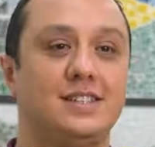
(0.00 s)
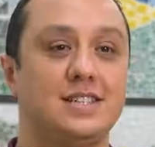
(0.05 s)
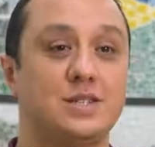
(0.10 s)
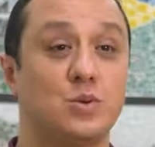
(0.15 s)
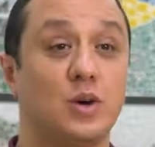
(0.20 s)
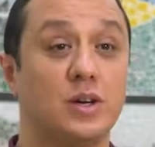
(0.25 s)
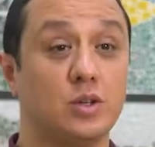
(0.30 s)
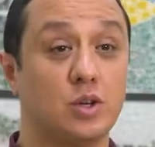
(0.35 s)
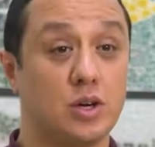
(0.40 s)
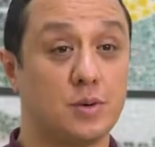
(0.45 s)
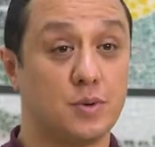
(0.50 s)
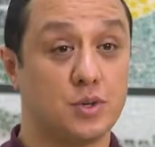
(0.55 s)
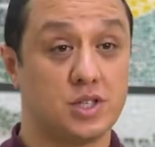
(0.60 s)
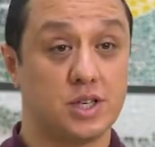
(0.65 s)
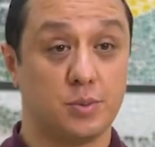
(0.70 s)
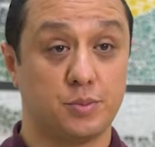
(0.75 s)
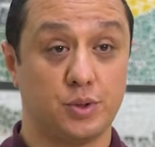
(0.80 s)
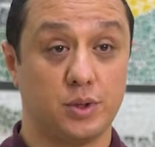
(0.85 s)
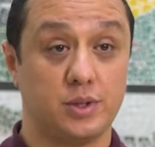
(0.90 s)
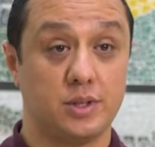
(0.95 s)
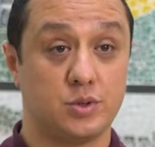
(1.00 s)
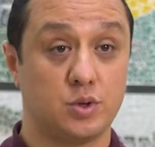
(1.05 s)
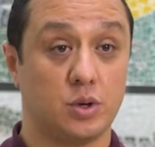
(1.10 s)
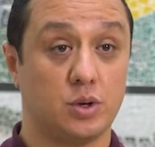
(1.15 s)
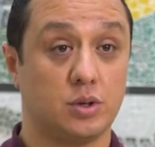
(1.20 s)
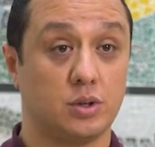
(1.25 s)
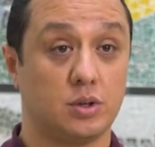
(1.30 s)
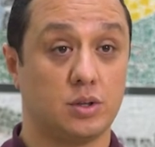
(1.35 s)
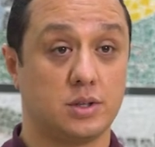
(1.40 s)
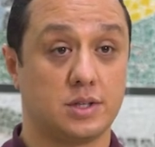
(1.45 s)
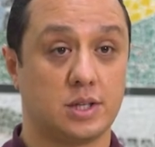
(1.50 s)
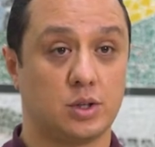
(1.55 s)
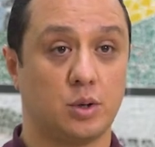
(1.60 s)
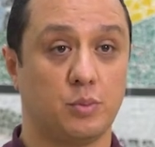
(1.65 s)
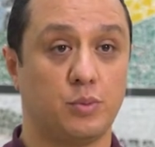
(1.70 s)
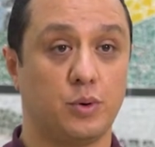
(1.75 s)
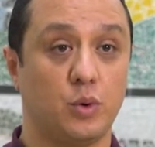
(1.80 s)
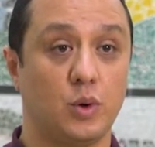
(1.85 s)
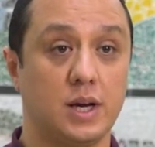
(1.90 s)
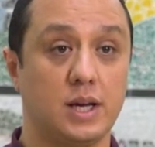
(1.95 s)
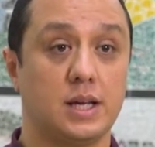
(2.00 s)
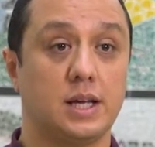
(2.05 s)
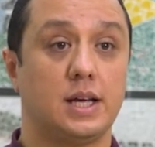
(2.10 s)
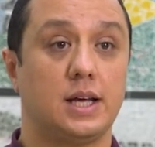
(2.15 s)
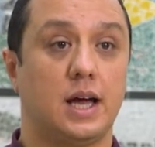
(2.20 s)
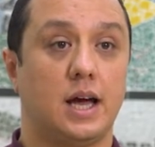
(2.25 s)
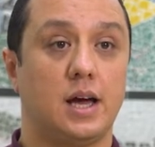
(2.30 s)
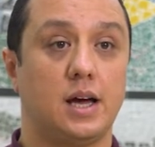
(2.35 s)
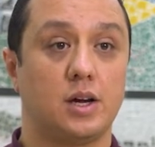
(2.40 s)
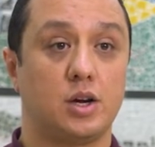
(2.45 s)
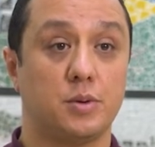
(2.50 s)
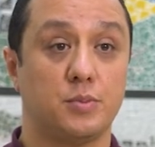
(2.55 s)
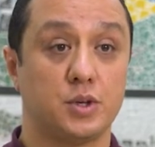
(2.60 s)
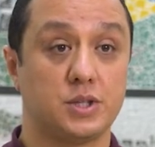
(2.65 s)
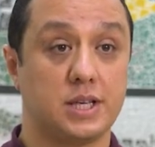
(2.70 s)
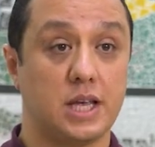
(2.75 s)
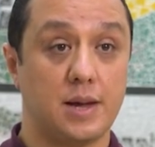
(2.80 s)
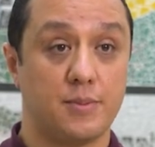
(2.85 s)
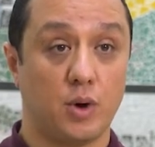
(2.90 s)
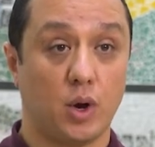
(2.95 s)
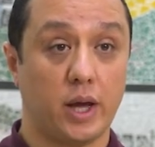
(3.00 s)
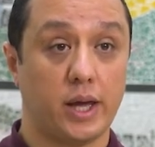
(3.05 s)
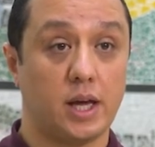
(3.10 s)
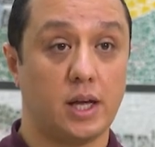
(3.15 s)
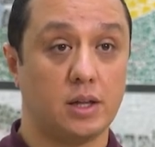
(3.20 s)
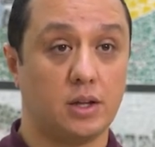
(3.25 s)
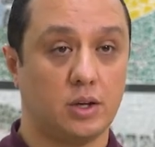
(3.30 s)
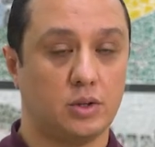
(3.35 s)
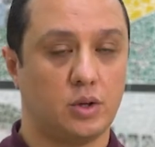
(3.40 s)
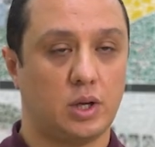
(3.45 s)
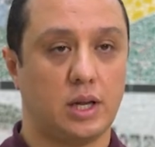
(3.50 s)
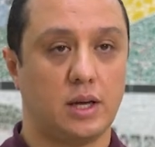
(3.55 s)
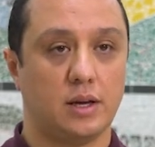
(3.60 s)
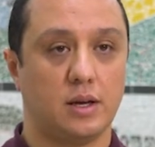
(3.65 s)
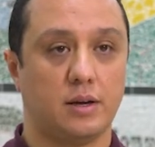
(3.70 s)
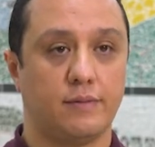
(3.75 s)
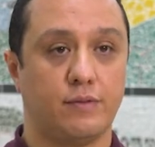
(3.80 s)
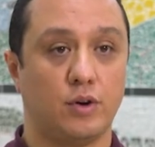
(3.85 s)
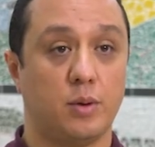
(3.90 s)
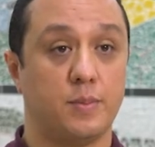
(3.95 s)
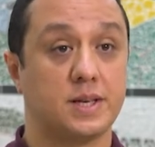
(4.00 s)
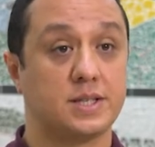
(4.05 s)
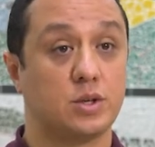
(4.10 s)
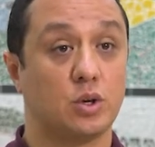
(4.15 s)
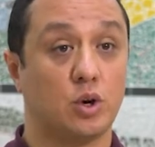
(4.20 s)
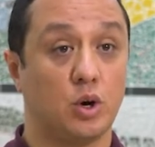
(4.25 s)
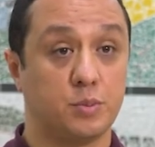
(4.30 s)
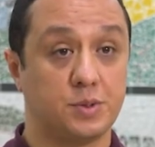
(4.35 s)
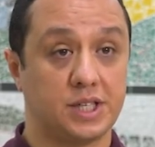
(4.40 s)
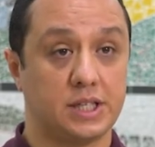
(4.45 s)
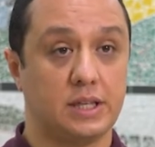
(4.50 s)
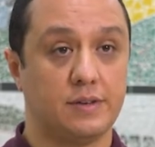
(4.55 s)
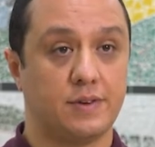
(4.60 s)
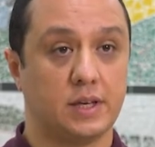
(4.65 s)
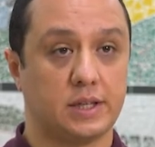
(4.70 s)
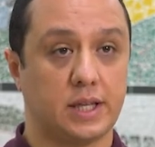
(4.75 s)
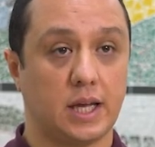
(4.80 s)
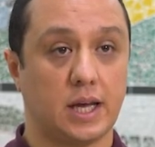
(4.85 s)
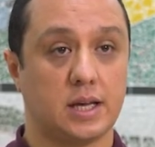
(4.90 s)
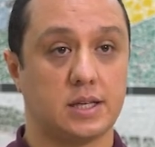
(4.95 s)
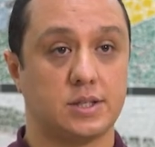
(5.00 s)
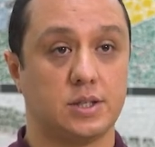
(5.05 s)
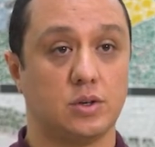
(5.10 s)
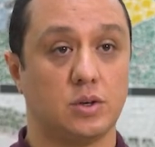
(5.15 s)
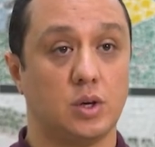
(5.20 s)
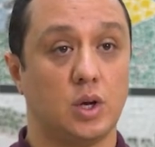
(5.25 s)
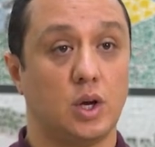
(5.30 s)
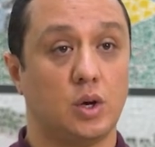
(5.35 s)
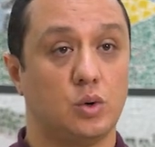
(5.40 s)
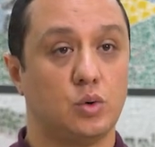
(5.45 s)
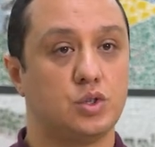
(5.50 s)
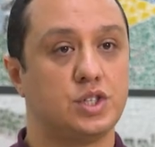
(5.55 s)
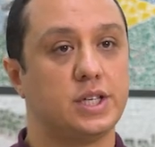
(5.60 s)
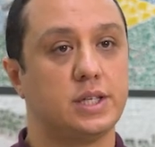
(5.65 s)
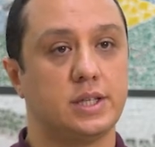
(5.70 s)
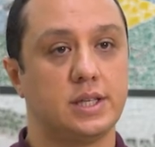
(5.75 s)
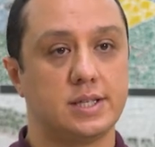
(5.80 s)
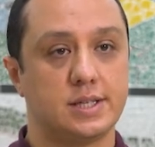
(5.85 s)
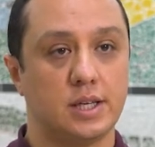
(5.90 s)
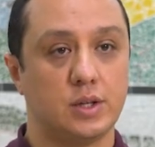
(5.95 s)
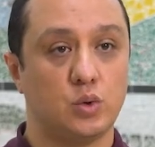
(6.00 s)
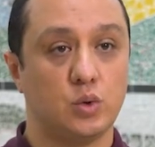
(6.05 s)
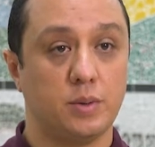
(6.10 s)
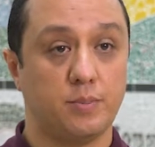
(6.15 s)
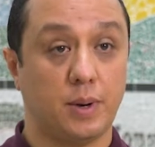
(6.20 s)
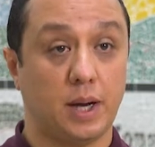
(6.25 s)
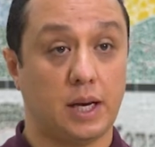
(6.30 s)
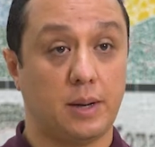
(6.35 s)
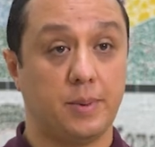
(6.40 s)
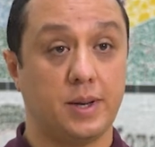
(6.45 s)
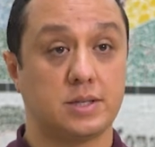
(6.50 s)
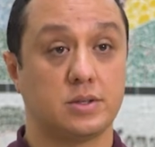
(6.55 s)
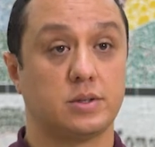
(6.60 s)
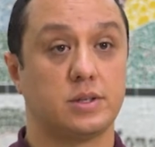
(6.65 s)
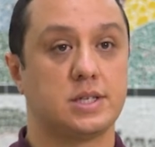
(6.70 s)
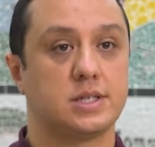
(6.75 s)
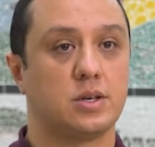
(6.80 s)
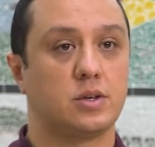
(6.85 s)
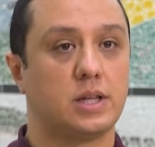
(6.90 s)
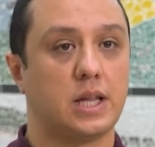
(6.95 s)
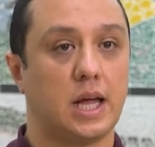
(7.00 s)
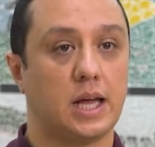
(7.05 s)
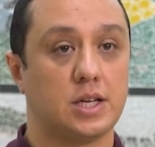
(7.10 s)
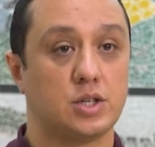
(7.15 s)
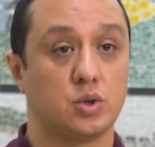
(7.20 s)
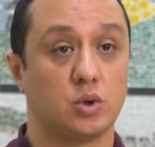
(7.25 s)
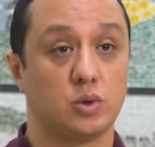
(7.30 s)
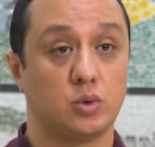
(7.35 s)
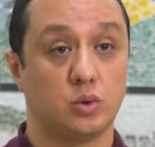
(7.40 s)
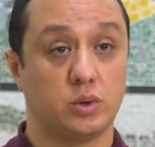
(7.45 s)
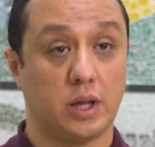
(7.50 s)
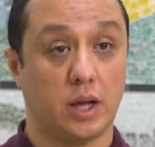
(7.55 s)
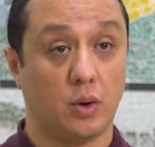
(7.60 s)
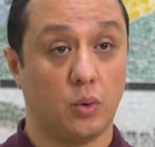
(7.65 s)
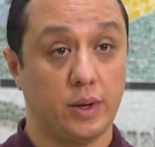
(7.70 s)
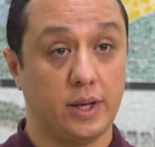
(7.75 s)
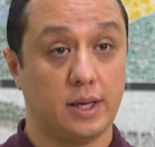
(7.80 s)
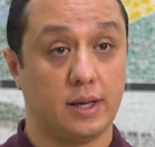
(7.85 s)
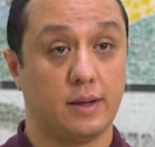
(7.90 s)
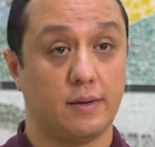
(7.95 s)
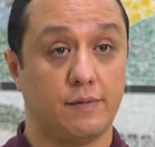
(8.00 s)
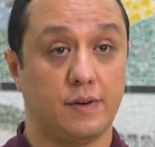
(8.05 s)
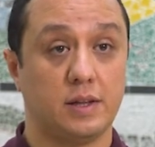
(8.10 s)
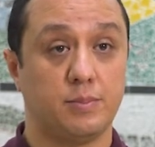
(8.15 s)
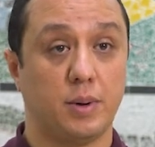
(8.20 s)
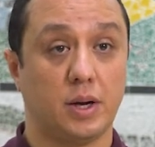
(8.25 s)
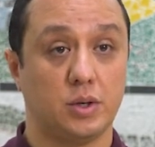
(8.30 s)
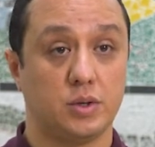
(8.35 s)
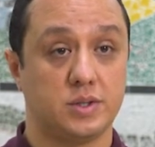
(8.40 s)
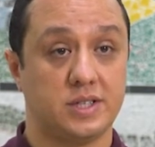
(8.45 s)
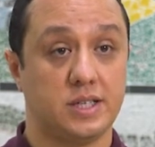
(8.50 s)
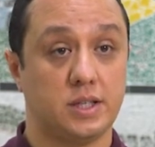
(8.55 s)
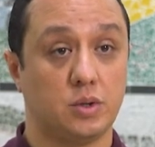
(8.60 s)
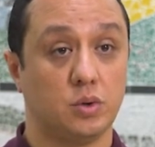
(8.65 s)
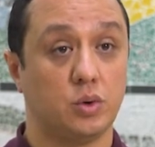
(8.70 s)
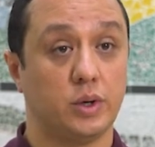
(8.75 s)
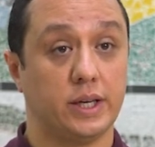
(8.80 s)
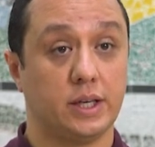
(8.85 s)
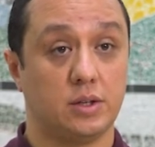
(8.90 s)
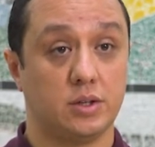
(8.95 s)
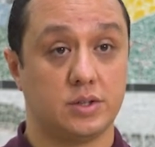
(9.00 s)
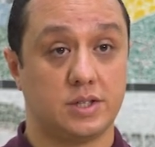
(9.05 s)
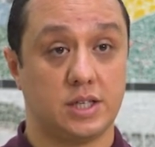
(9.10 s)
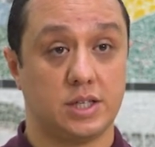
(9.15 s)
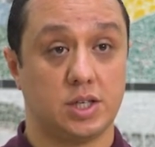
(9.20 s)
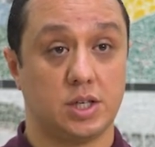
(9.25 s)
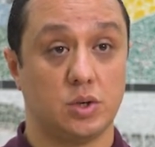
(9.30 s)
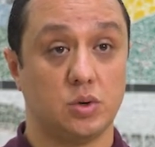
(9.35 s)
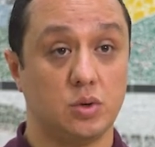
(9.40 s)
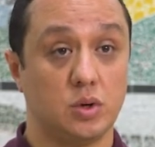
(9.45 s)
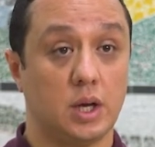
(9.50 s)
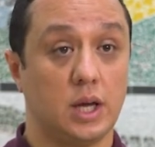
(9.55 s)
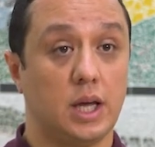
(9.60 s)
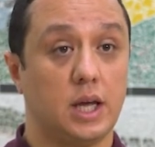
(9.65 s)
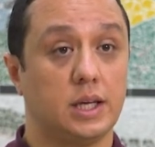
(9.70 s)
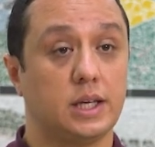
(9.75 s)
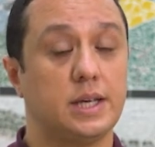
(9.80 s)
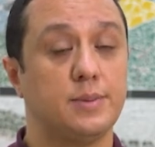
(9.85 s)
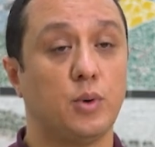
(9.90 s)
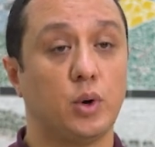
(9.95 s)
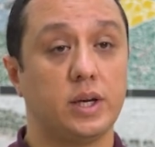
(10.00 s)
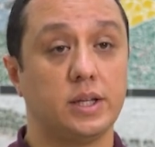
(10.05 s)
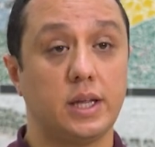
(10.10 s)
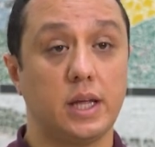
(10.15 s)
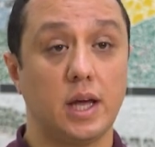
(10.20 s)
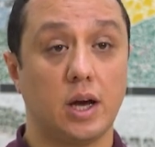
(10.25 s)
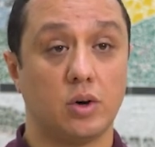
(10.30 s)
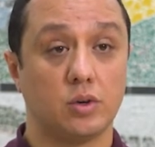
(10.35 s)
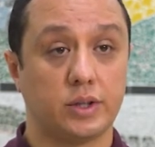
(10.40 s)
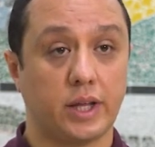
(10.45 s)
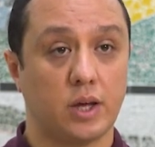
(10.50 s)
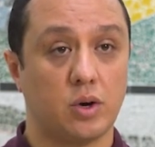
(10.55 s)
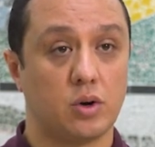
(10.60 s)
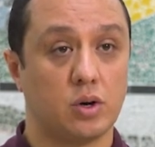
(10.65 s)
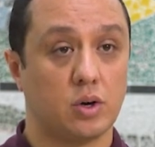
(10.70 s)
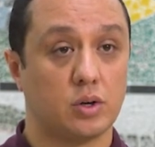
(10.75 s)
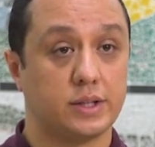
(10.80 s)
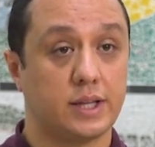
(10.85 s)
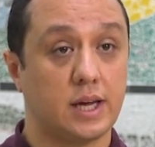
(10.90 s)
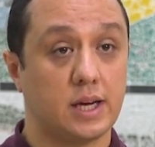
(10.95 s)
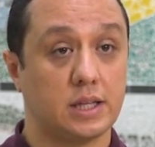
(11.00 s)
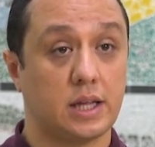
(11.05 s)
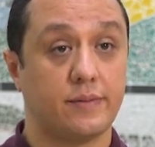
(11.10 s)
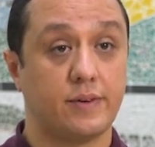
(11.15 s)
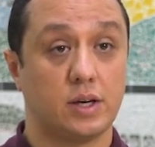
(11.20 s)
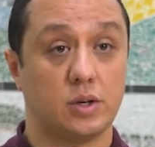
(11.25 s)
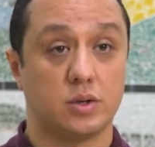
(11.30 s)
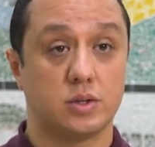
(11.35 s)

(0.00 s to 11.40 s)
L'histoire de comment j'ai obtenu cet emploi a commencé à Montréal lors de la formation Objectif Intégration, où j'ai été séduit par la présentation de la région de l'Outaouais, faite par le CITO et le CGO, qui m'ont aidé à entrer en contact avec